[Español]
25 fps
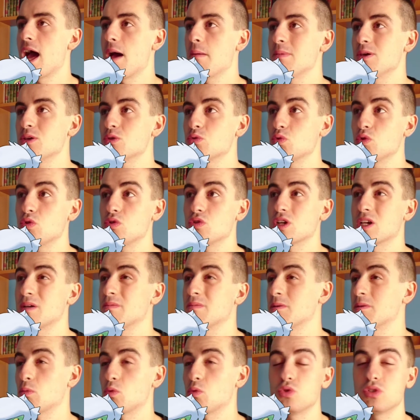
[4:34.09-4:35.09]
A mí es uno de los que
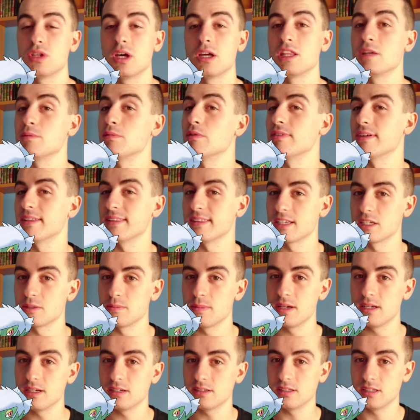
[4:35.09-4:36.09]
más me gusta de tipo
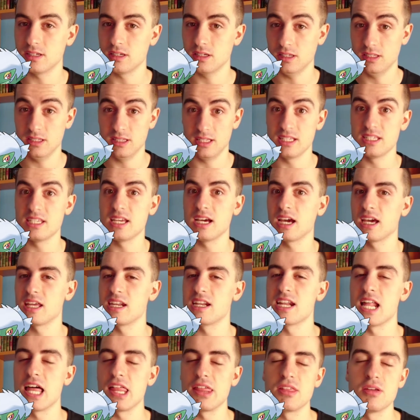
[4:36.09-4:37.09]
fantasma, eh, de esa
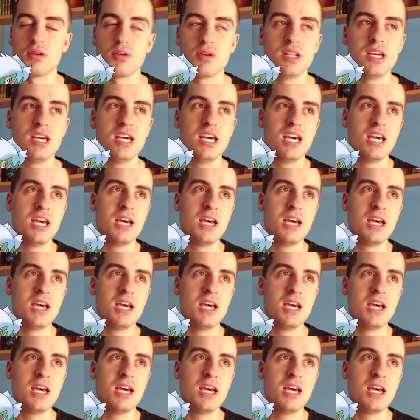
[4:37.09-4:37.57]
generación.